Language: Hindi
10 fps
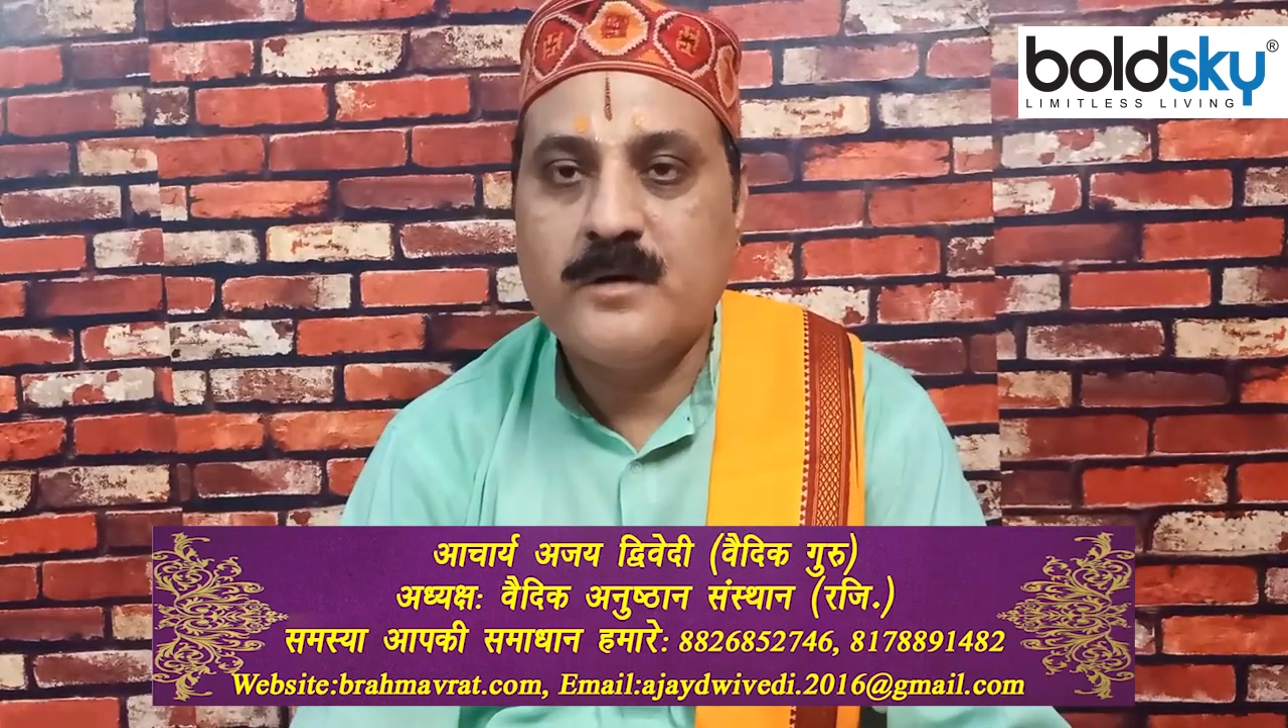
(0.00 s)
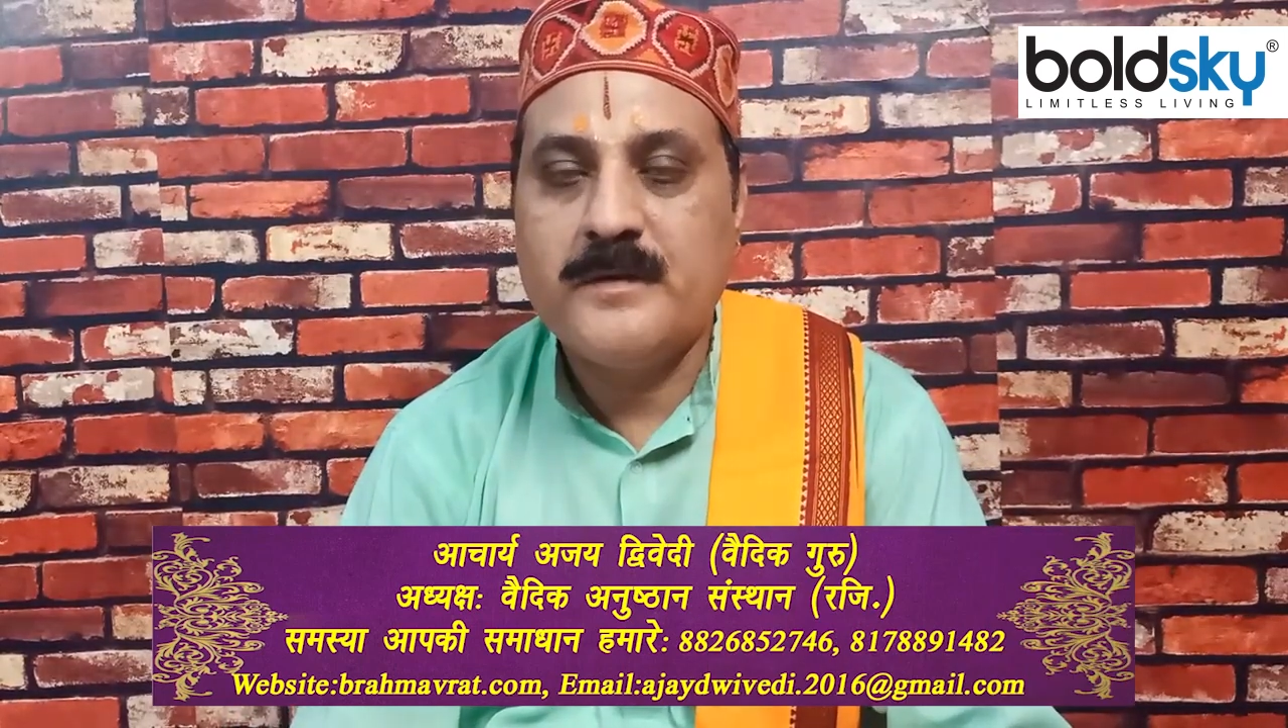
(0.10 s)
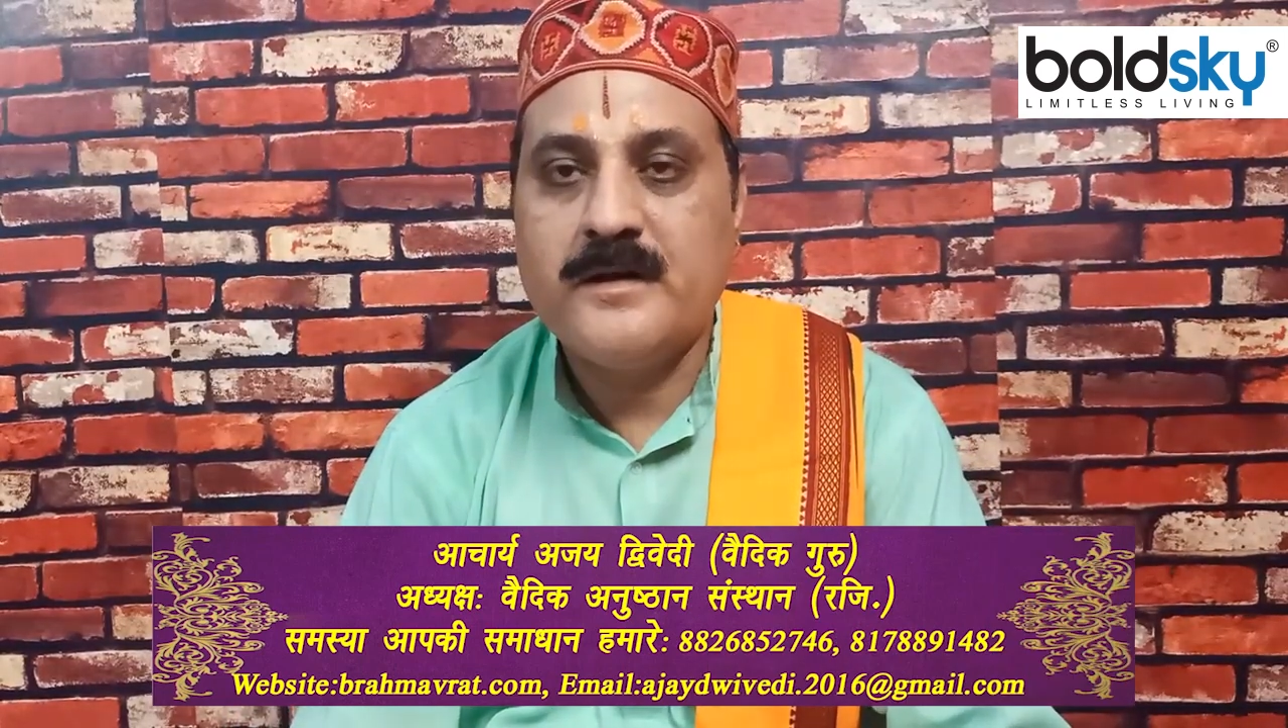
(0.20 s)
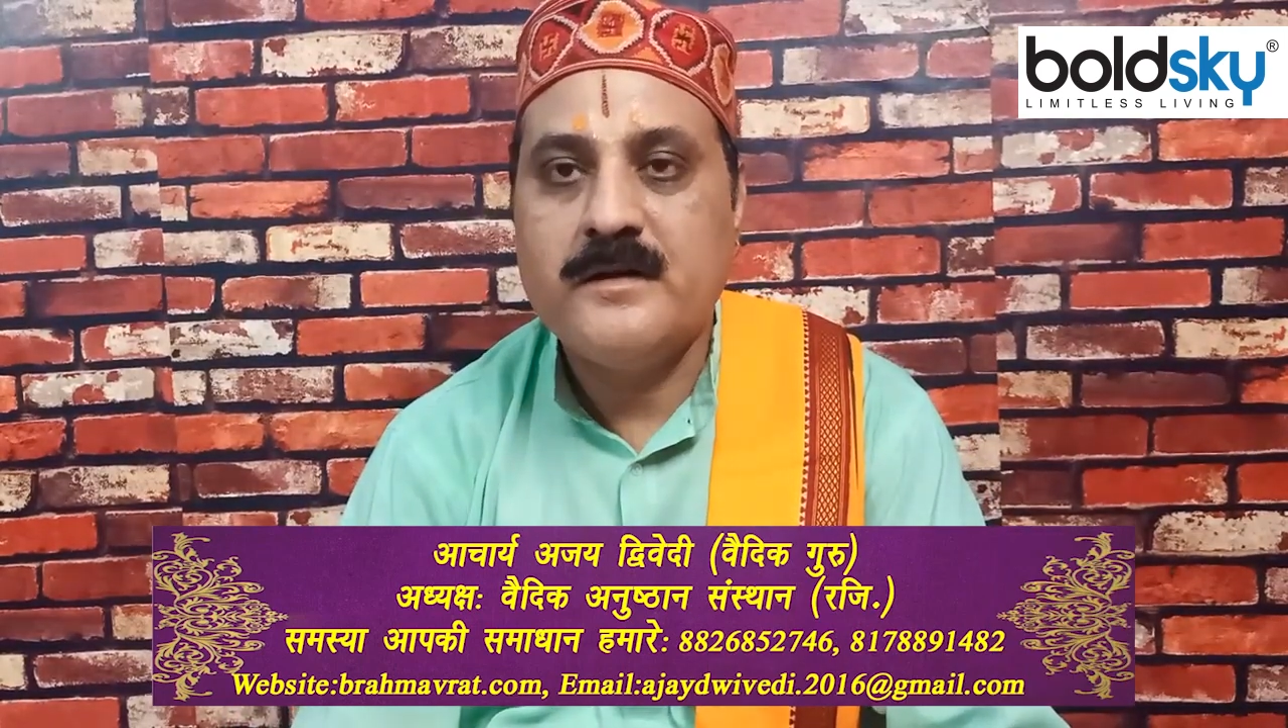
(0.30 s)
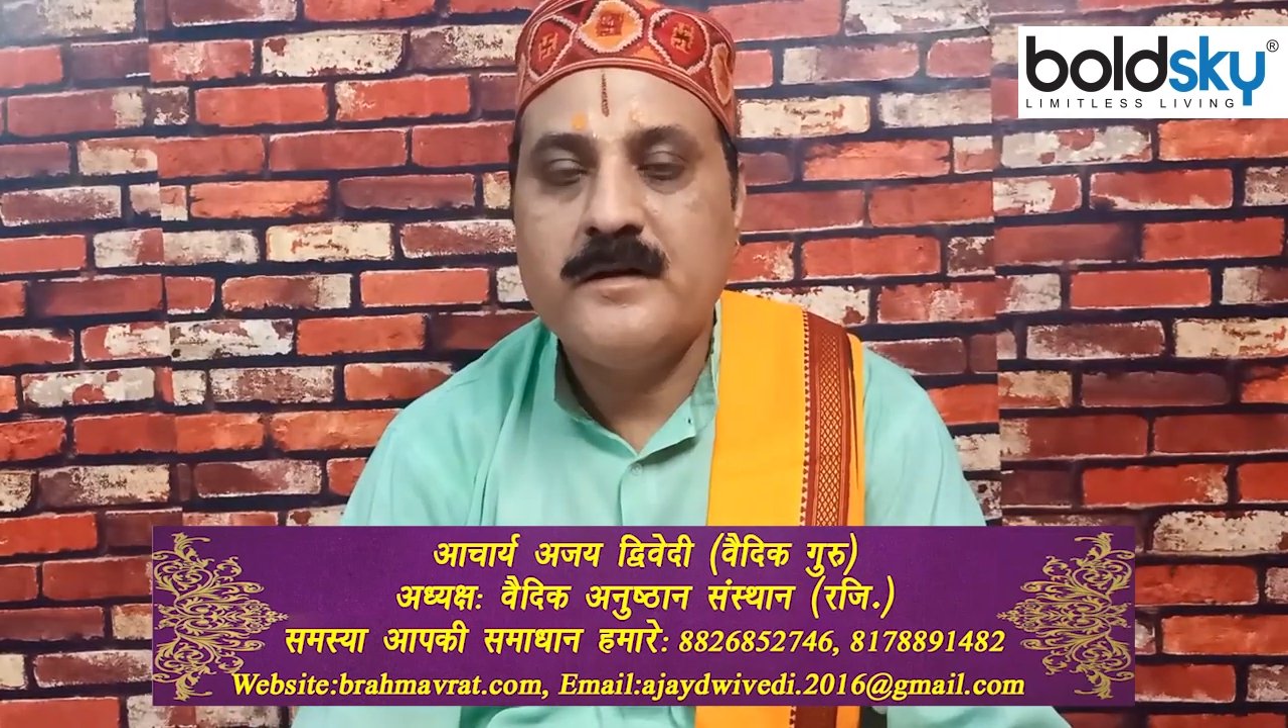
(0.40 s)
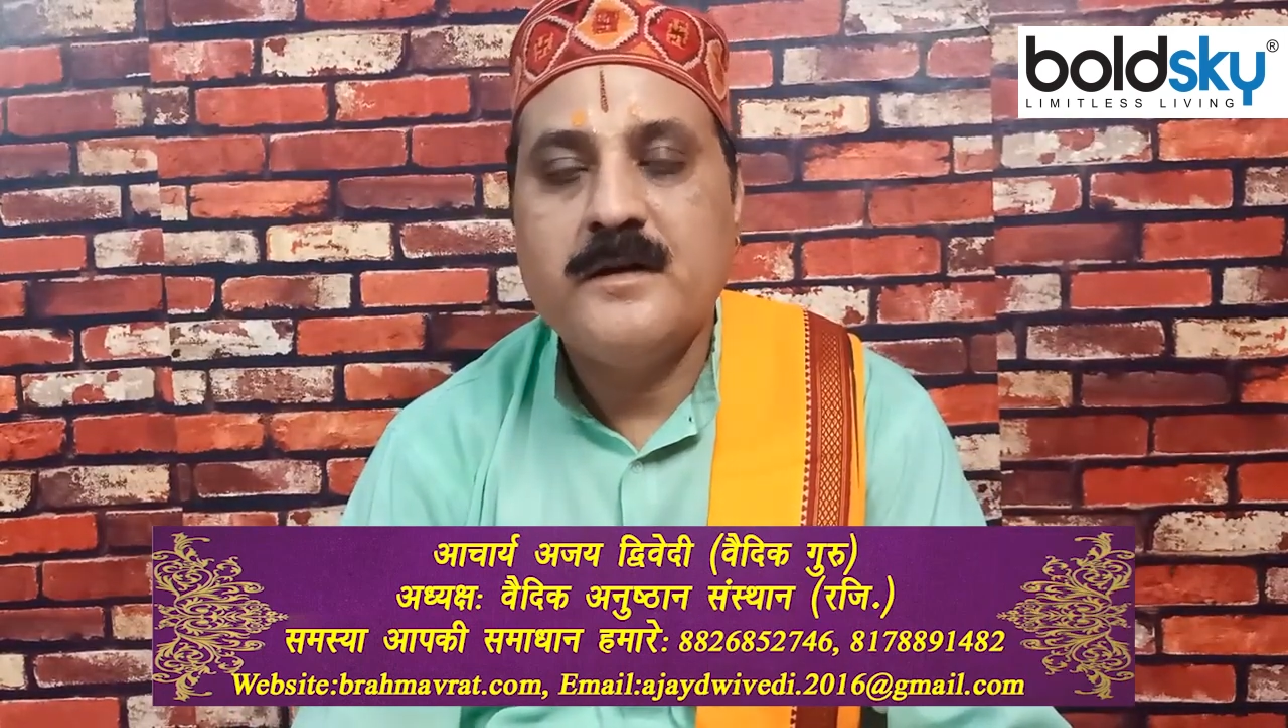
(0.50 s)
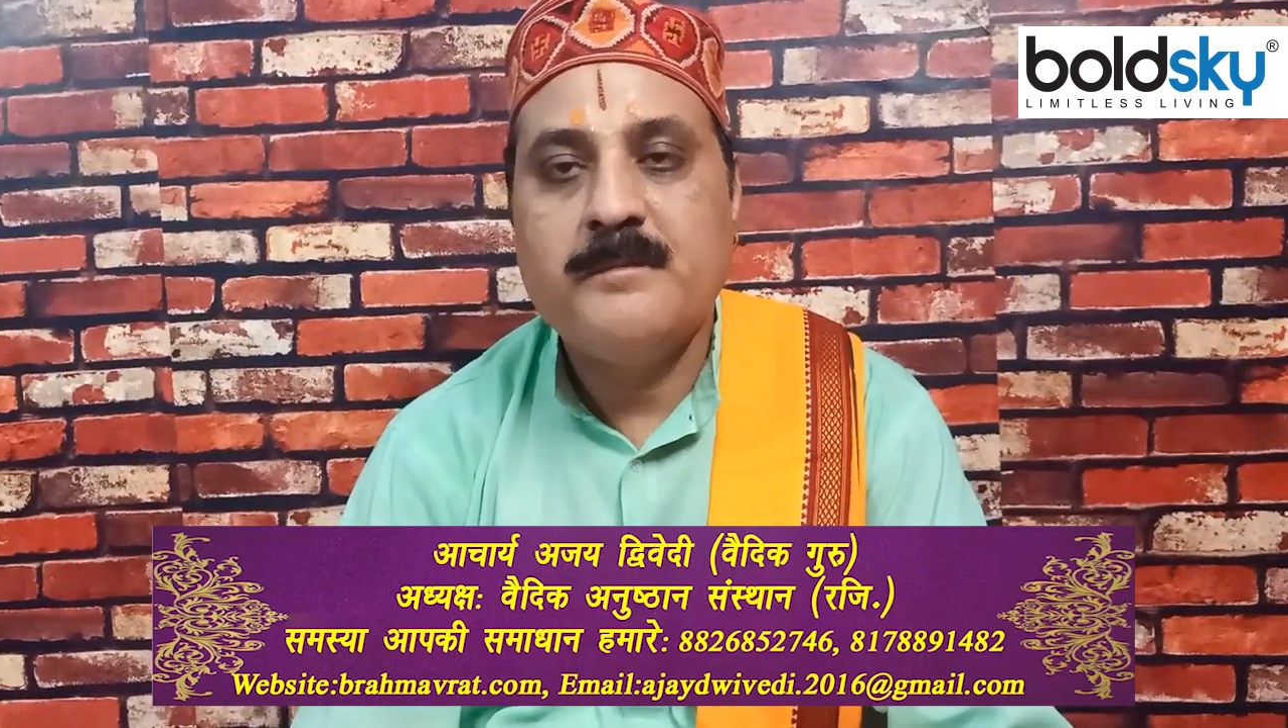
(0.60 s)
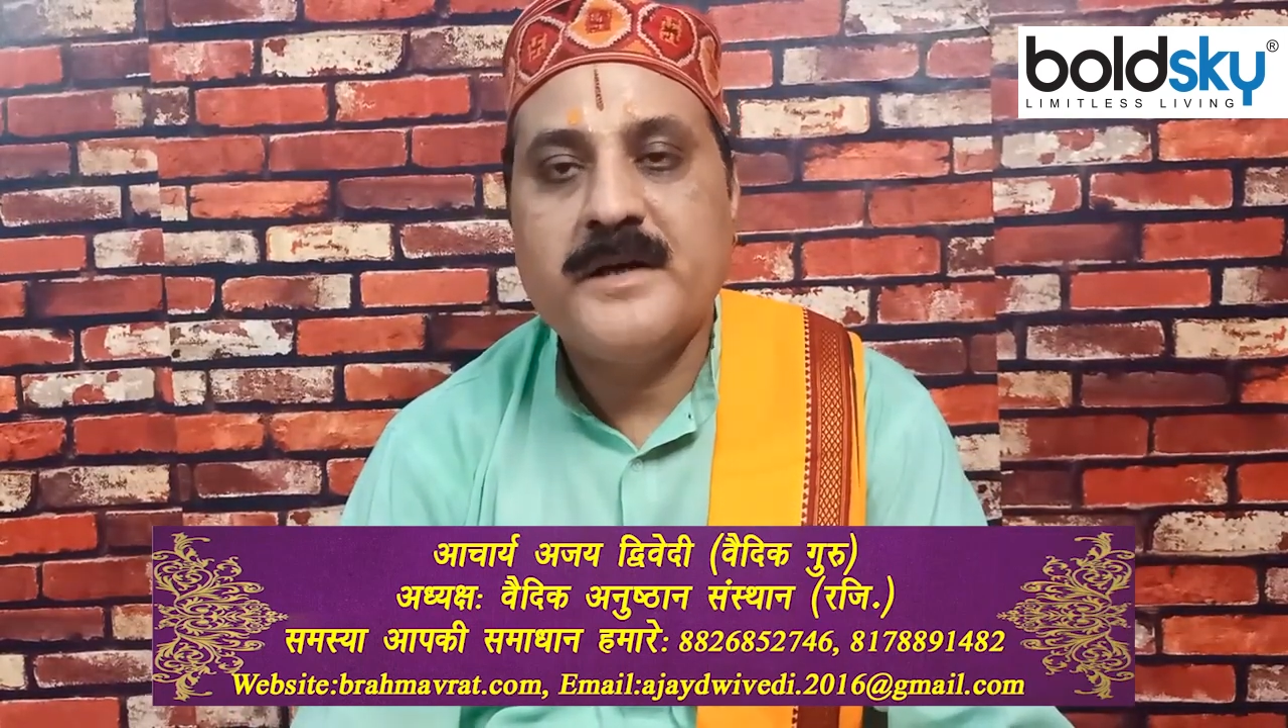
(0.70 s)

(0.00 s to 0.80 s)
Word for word: नमः